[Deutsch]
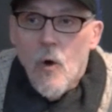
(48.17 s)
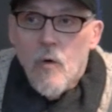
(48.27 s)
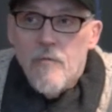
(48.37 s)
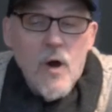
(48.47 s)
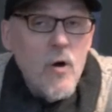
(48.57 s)

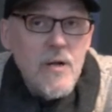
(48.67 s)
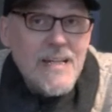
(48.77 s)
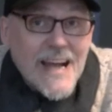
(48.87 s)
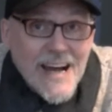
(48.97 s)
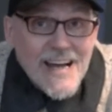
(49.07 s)
und wer auch
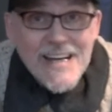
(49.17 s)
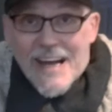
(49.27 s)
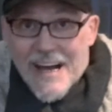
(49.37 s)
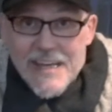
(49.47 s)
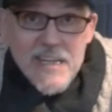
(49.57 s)
da
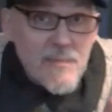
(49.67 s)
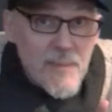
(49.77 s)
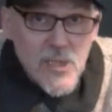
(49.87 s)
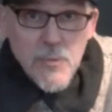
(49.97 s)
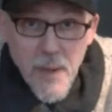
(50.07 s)
gar nicht
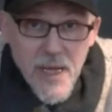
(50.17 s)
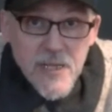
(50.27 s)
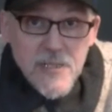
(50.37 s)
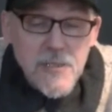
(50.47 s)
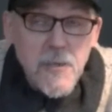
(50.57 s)
mehr
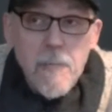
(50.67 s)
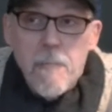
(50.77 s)
spricht.